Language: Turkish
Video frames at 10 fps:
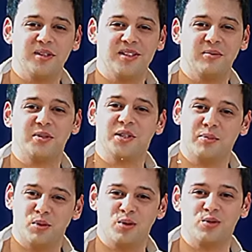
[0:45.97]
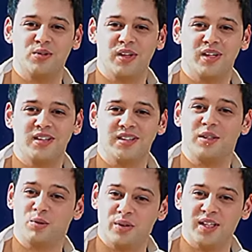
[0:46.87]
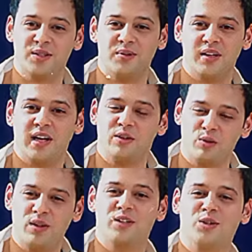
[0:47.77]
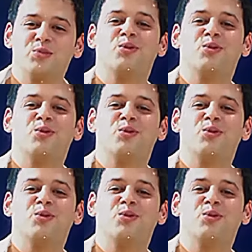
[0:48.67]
Ne mi geziyorsun burada? Para istiyormuşum parktan.